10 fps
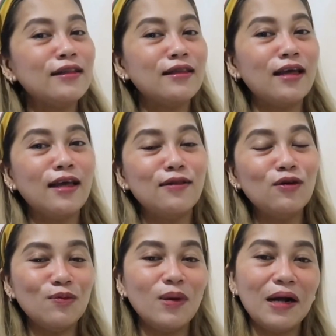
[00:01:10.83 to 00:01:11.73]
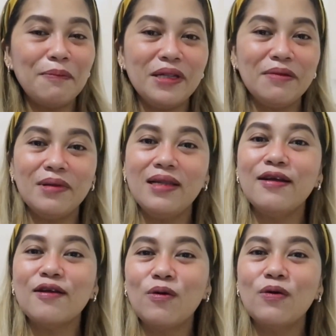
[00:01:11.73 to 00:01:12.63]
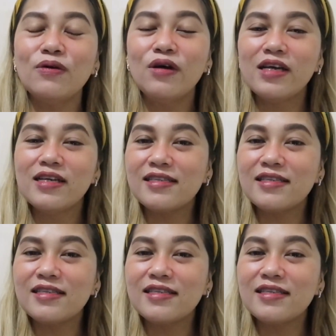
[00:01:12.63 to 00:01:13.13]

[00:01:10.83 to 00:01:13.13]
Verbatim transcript: natin nung mga pinamili ko